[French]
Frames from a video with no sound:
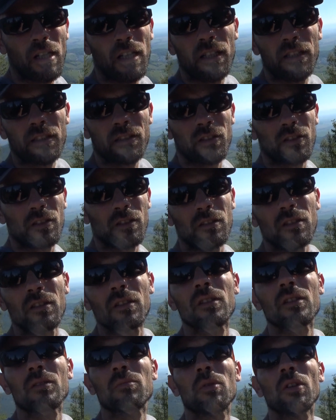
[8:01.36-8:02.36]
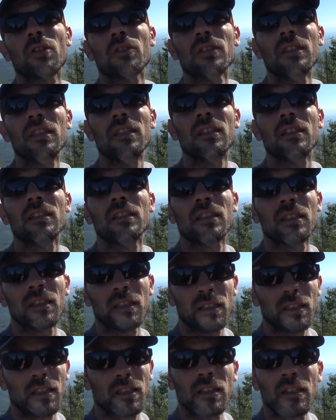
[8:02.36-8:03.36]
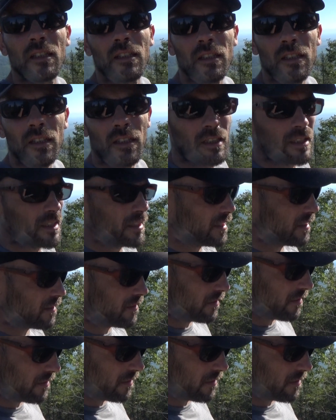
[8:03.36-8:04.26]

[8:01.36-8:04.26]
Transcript: à un temps splendide. Et euh,